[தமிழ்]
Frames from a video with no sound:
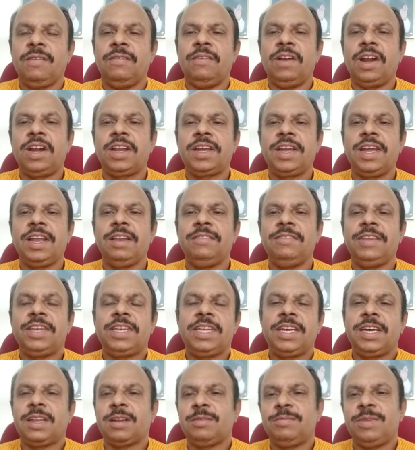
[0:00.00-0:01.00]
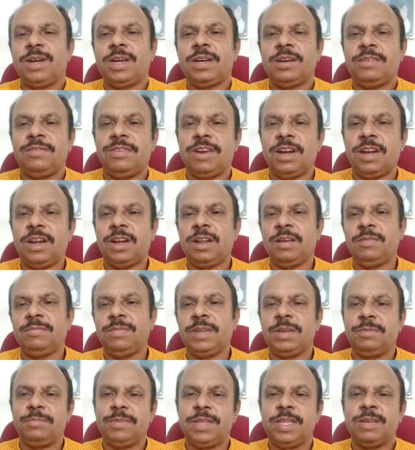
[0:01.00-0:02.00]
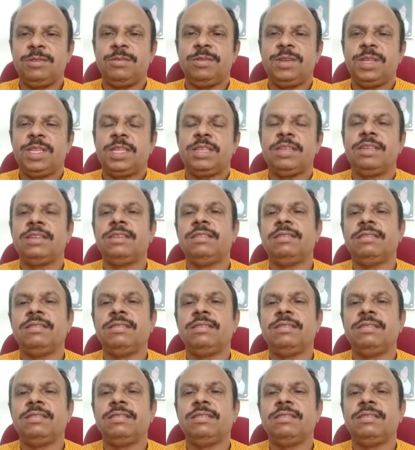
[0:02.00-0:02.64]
வாழ்க்கையில் வெற்றிகரமாக வாழலாம் என்பது குறித்து